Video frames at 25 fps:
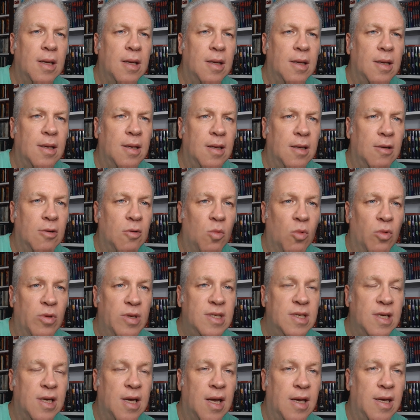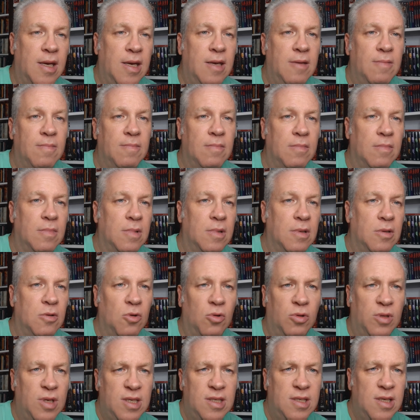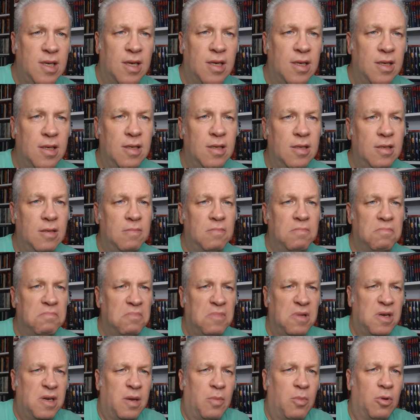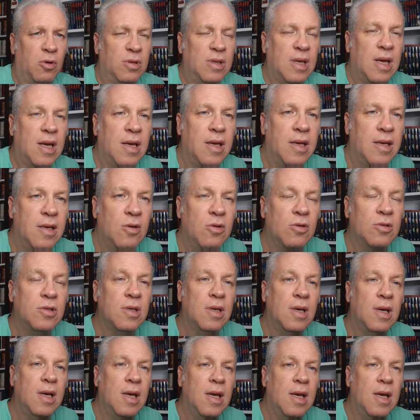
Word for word: eh, como dicen aquí, noticias y, reportajes y cosas,